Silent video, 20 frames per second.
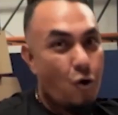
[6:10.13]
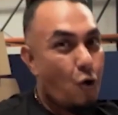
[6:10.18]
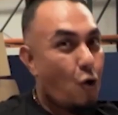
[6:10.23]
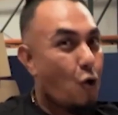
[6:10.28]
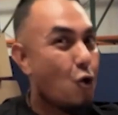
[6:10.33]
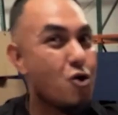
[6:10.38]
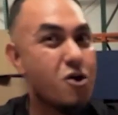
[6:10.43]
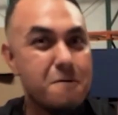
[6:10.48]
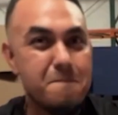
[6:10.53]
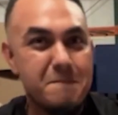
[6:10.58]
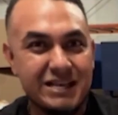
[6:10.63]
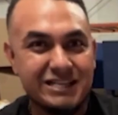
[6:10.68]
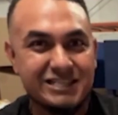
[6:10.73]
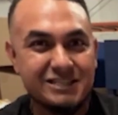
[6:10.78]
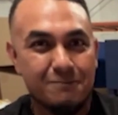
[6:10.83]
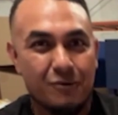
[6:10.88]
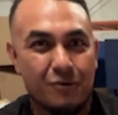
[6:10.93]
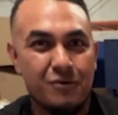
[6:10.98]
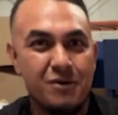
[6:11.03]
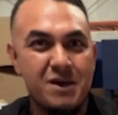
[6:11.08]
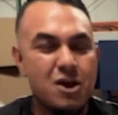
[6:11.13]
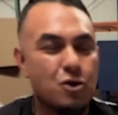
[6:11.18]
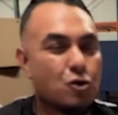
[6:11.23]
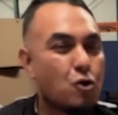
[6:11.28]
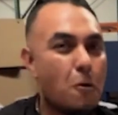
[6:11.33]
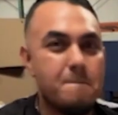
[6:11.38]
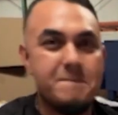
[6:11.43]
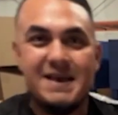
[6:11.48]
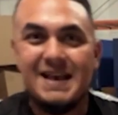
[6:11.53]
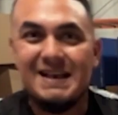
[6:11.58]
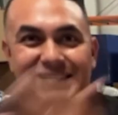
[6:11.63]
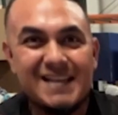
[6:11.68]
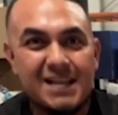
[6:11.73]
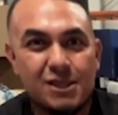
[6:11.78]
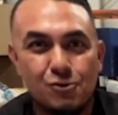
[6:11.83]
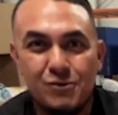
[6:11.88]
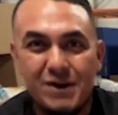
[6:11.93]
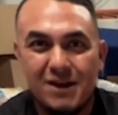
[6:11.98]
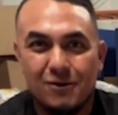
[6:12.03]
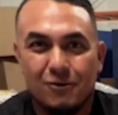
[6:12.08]
Hoy mismo comienza
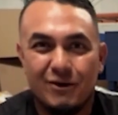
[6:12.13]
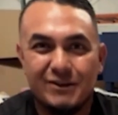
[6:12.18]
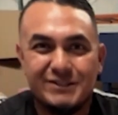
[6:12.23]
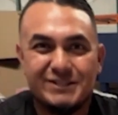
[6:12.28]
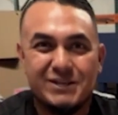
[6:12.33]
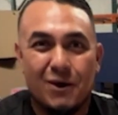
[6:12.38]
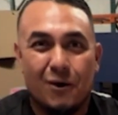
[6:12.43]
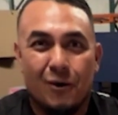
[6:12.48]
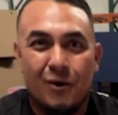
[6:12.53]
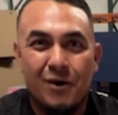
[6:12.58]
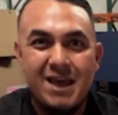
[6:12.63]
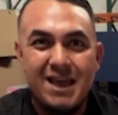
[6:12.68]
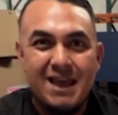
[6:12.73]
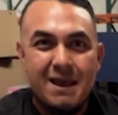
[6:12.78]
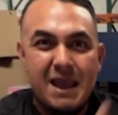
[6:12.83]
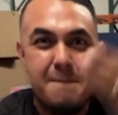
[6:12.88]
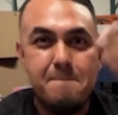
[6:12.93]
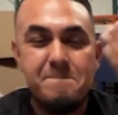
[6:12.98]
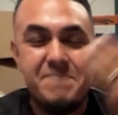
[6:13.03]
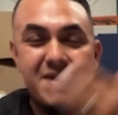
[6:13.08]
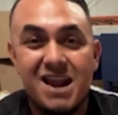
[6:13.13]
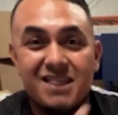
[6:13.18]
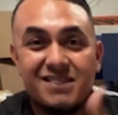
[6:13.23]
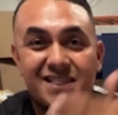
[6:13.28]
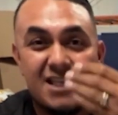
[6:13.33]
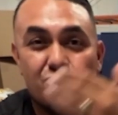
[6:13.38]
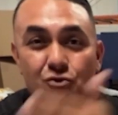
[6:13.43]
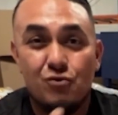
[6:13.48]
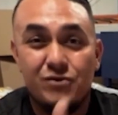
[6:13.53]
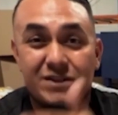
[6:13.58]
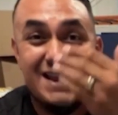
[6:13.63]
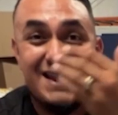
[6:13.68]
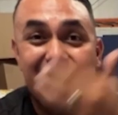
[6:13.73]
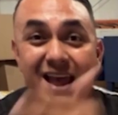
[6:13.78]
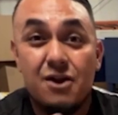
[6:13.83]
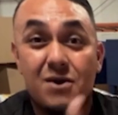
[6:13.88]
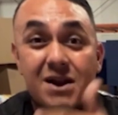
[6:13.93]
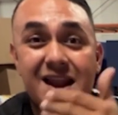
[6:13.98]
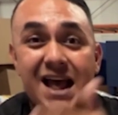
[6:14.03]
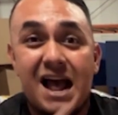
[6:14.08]
tu negocio, invierte tu
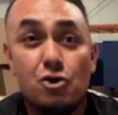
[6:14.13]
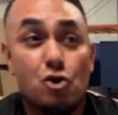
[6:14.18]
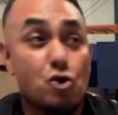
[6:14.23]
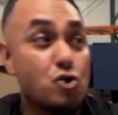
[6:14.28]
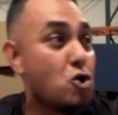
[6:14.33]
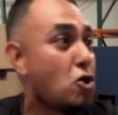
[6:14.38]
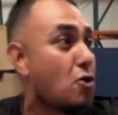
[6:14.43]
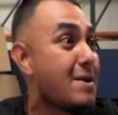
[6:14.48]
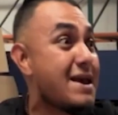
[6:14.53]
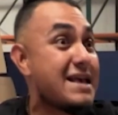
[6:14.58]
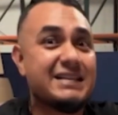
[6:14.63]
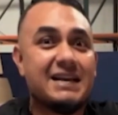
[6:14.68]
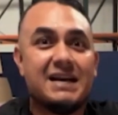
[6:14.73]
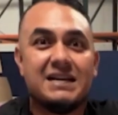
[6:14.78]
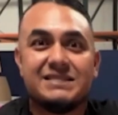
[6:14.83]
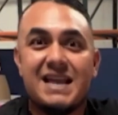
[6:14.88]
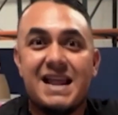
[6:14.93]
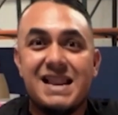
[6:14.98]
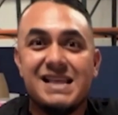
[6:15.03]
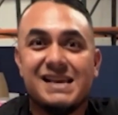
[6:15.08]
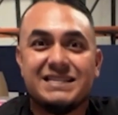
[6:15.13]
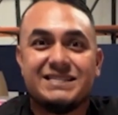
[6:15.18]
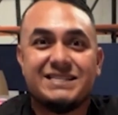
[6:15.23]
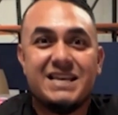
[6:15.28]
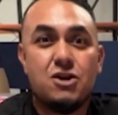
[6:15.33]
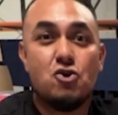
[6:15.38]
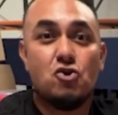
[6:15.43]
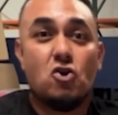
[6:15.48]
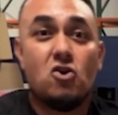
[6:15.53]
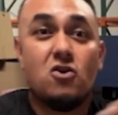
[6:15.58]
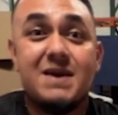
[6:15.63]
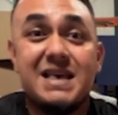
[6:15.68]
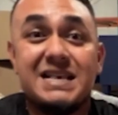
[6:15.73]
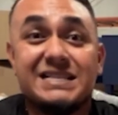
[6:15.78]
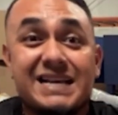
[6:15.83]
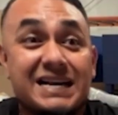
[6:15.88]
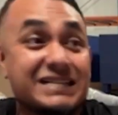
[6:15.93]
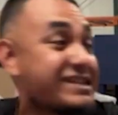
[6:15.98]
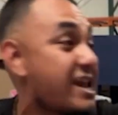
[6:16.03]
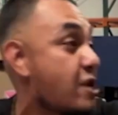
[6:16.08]
dinero en algo, no lo vayas a gastar en el casino, no lo vayas
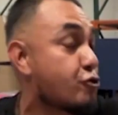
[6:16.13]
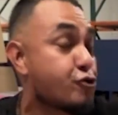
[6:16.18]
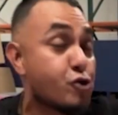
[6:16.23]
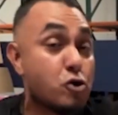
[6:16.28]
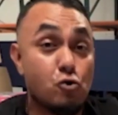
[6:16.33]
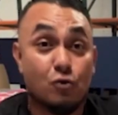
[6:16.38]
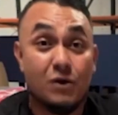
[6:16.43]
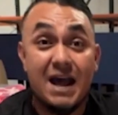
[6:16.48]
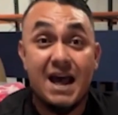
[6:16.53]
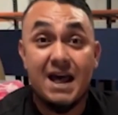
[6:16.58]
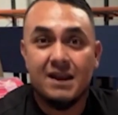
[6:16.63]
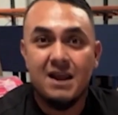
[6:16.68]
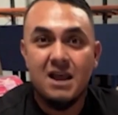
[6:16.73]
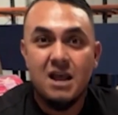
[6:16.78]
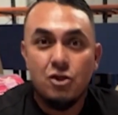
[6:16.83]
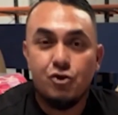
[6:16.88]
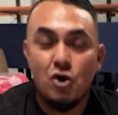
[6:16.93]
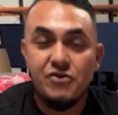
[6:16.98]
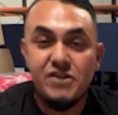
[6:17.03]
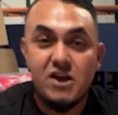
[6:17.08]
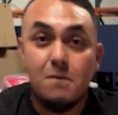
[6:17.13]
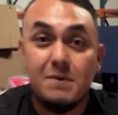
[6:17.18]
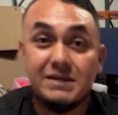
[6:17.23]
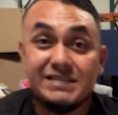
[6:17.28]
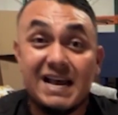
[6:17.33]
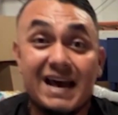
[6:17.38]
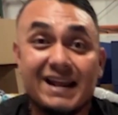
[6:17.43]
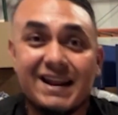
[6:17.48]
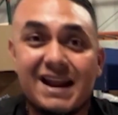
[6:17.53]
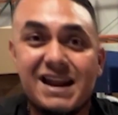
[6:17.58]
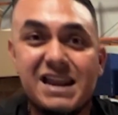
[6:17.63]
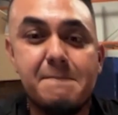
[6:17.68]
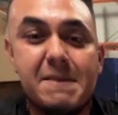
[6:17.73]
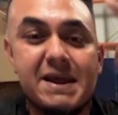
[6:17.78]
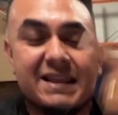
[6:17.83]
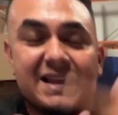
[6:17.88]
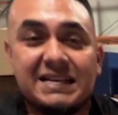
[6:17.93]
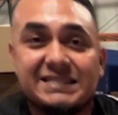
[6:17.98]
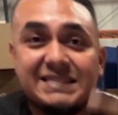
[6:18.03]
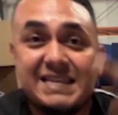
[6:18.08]
a gastar en otro lugar, donde no vas a agarrar ni
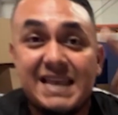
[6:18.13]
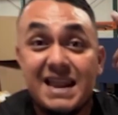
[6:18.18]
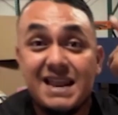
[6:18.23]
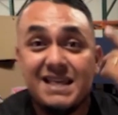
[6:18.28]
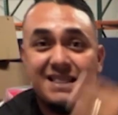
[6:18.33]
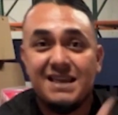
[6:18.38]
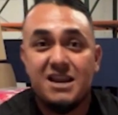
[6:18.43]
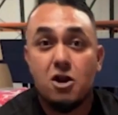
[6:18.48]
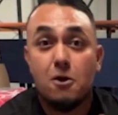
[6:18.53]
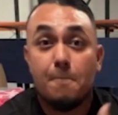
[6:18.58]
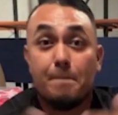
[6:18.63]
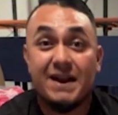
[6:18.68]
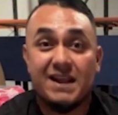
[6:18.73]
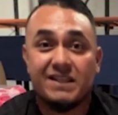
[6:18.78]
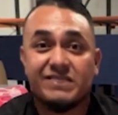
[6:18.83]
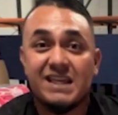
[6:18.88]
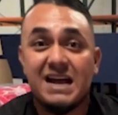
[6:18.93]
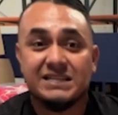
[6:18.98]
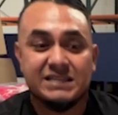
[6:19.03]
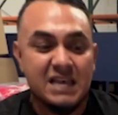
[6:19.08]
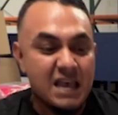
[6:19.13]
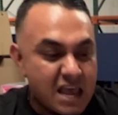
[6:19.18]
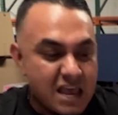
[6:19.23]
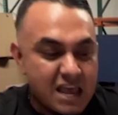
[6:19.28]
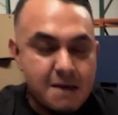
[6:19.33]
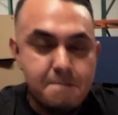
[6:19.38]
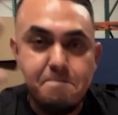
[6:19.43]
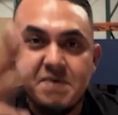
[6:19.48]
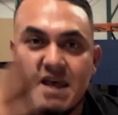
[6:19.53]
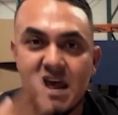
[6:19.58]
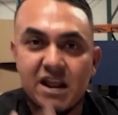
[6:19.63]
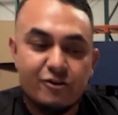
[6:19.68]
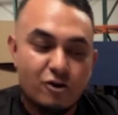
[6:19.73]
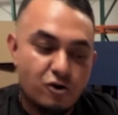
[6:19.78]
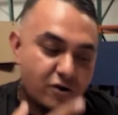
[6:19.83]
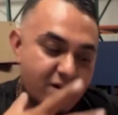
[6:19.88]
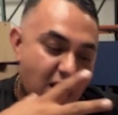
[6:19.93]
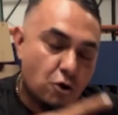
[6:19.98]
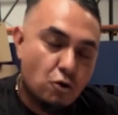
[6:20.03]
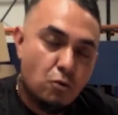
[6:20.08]
mercancía ni dinero para atrás, inviértelo
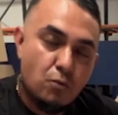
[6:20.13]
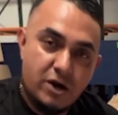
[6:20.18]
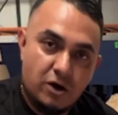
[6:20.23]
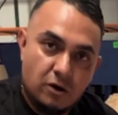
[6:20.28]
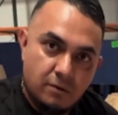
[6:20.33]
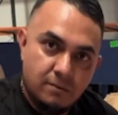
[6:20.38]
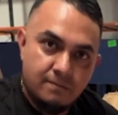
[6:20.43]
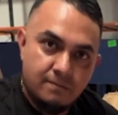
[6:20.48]
en algo bueno.